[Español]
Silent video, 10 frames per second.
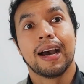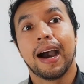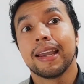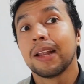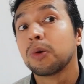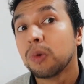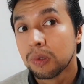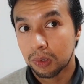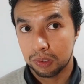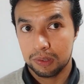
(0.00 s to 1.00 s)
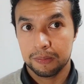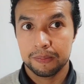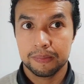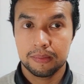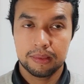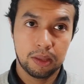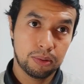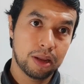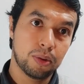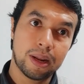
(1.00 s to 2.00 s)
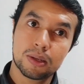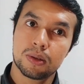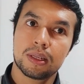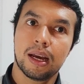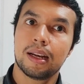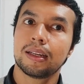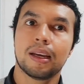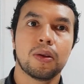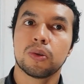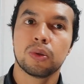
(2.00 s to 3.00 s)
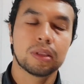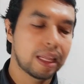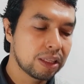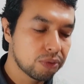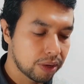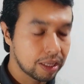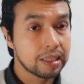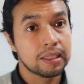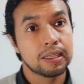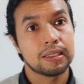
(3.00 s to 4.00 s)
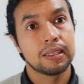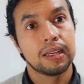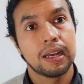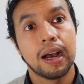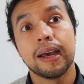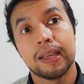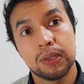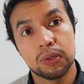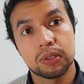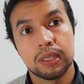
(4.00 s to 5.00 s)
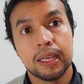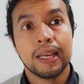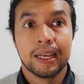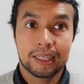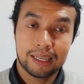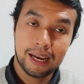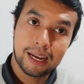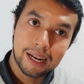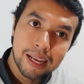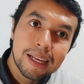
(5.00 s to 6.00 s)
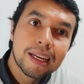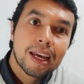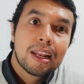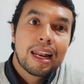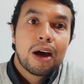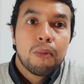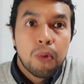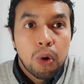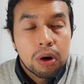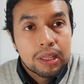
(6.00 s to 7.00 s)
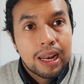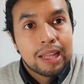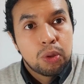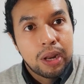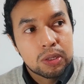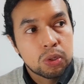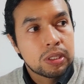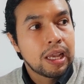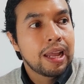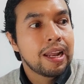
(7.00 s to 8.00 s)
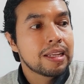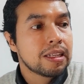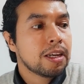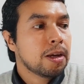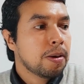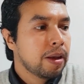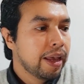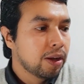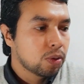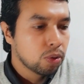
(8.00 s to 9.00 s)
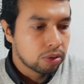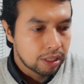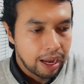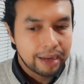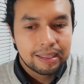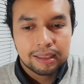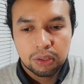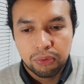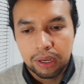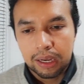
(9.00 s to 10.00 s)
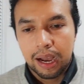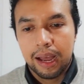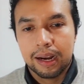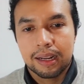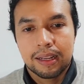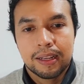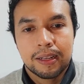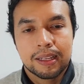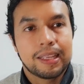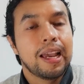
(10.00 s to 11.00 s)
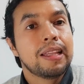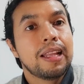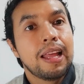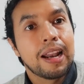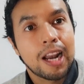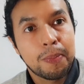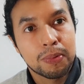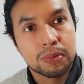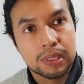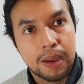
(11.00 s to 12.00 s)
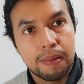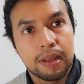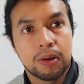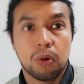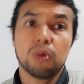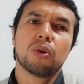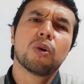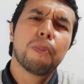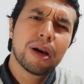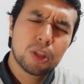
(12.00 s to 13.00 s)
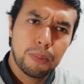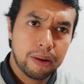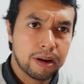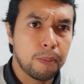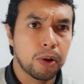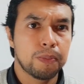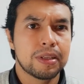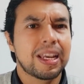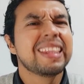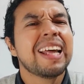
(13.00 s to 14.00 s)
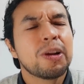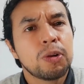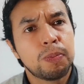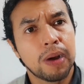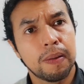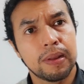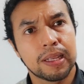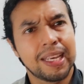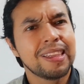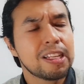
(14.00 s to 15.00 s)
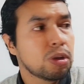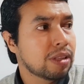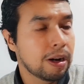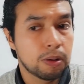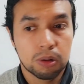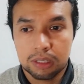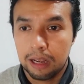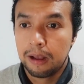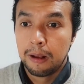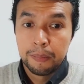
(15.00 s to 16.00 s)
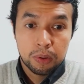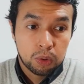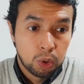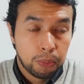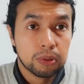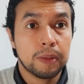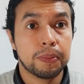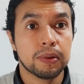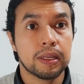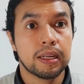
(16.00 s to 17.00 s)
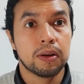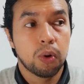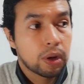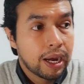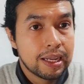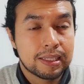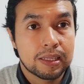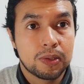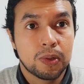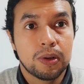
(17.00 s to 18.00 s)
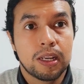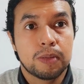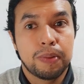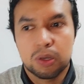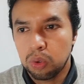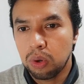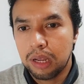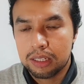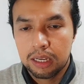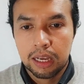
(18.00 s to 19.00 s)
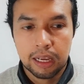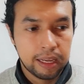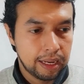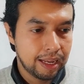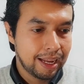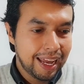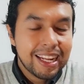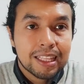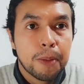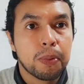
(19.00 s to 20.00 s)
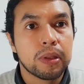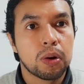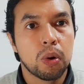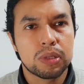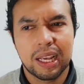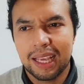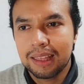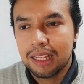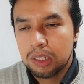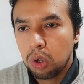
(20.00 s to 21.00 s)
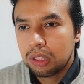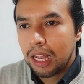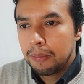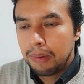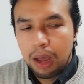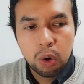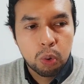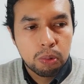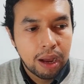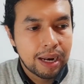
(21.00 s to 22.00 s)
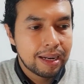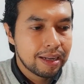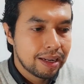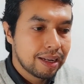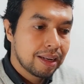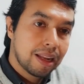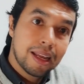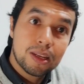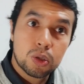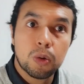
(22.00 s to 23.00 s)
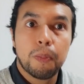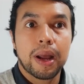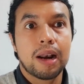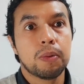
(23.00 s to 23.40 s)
hay algunos dentro de la teoría social que no son tan diferentes a ellos, que creen que la labor de la teoría social es encontrar, identificar ¿Quién es el responsable? Ocupando palabras propias, ¿quién es el culpable? ¿Quién deseó tal cosa? Grupos de poder, organizaciones, personas, eh, élites poderosas que han deseado tal mal o cual hecho para la